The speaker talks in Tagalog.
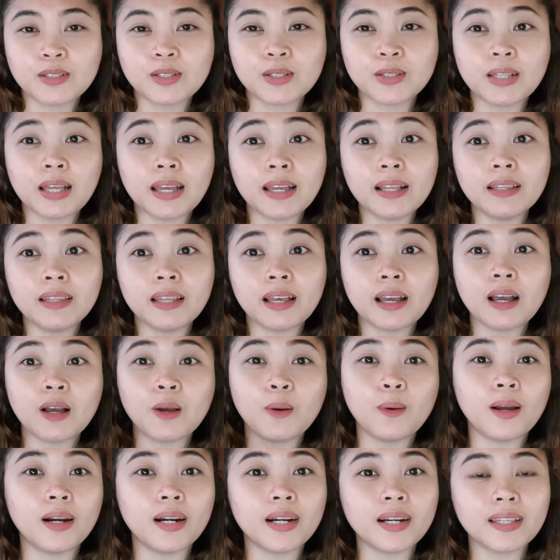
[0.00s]
So dahil
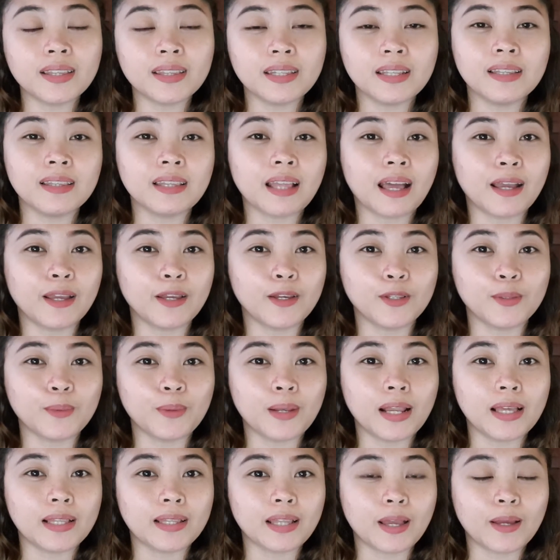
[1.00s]
naka-quarantine tayo at
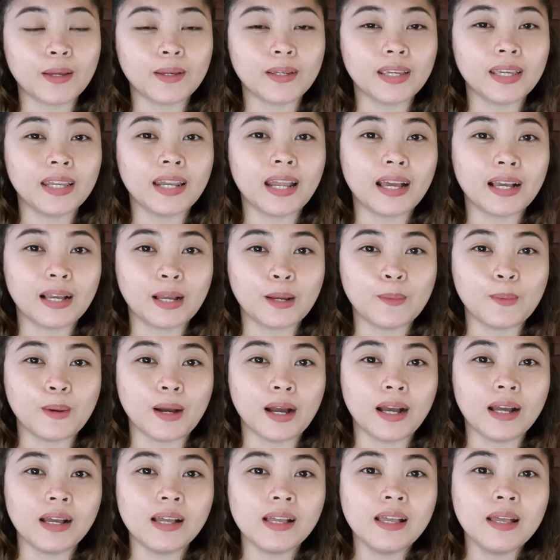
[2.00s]
wala tayong
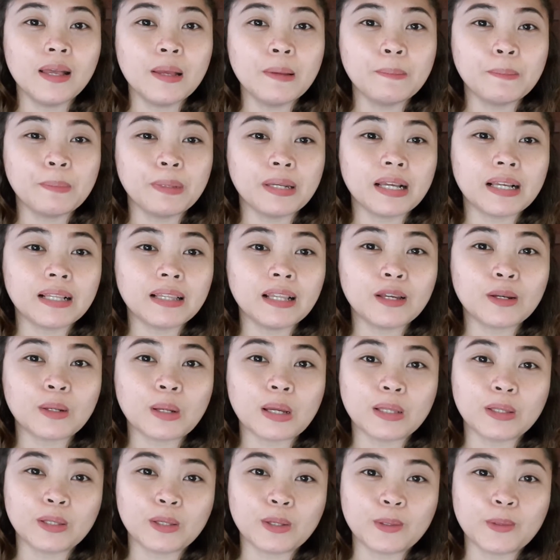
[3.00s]
ginagawa,
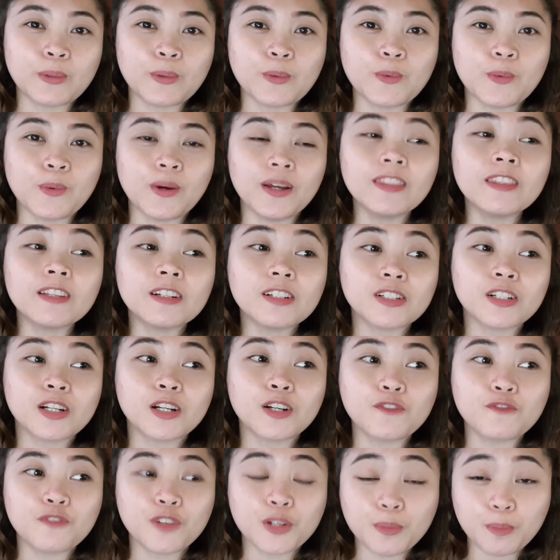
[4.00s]
pinaglaruan ko yung
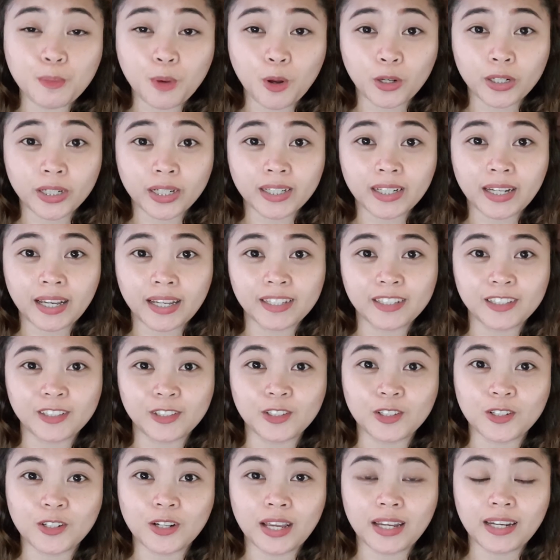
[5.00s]
Wondershare Filmora
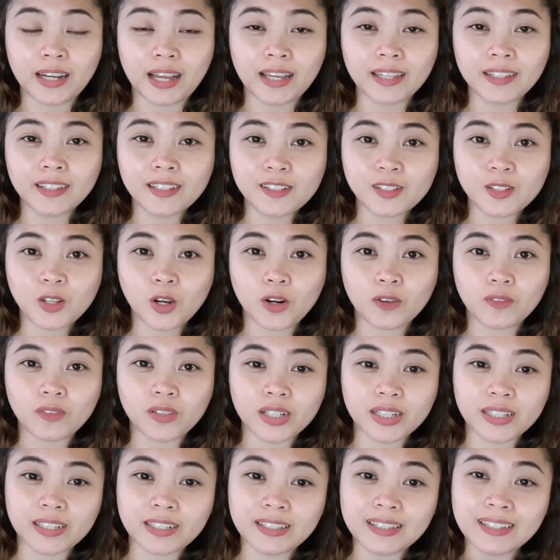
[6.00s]
9 ko and I
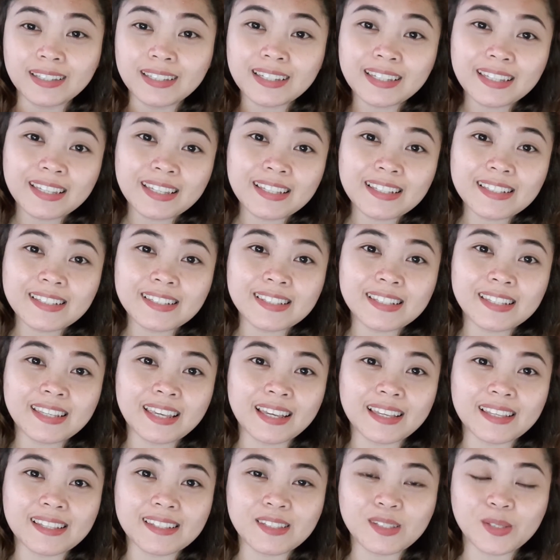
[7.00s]
discovered the
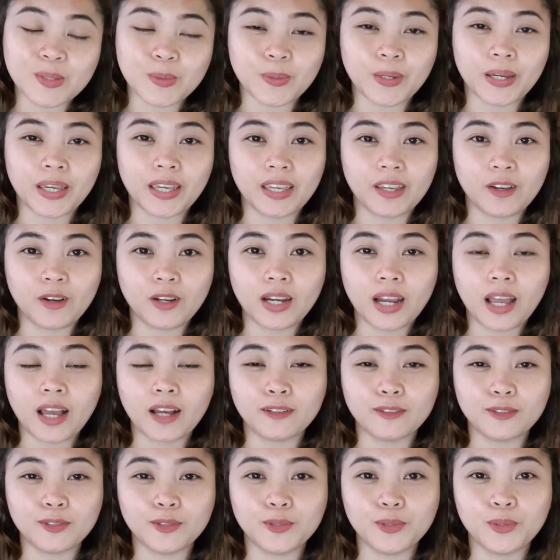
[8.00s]
easiest way on
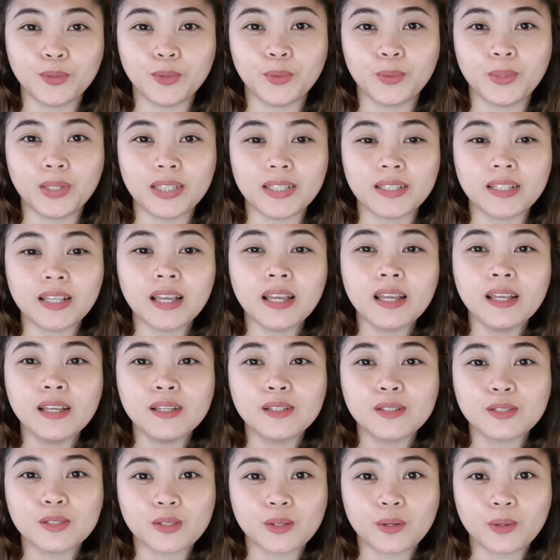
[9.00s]
how to do it.
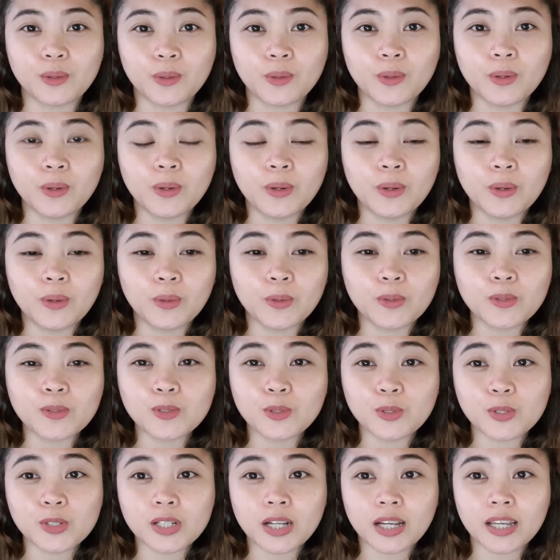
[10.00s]
So,
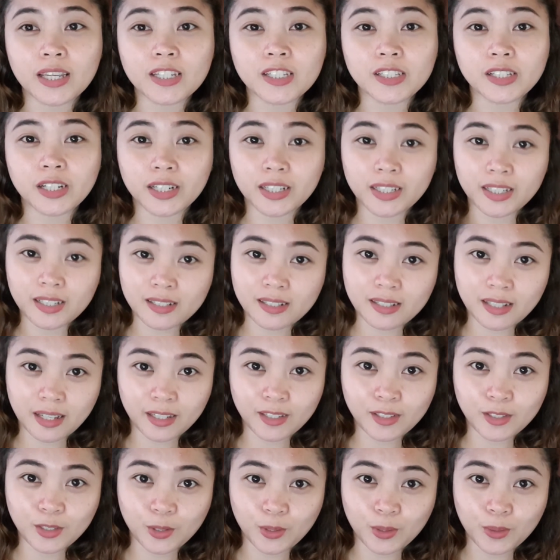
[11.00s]
gusto ko siyang i-share din sa
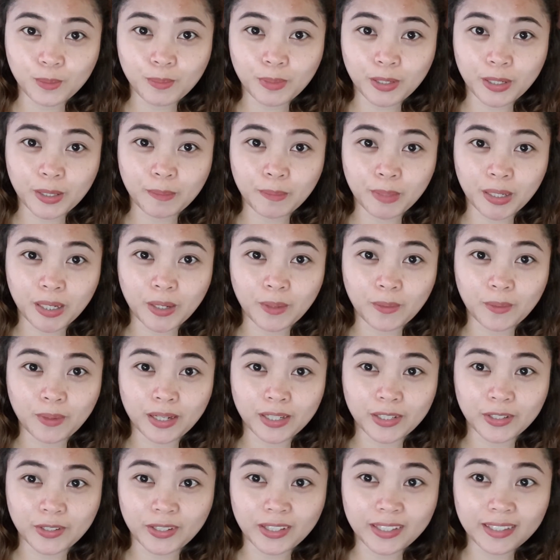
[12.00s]
inyo para
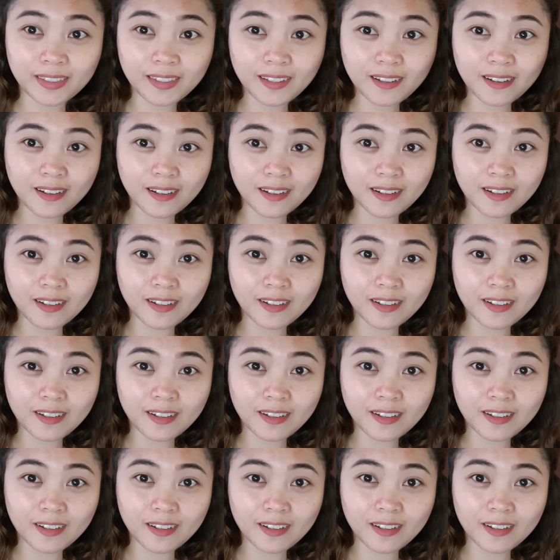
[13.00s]
magawa nyo ito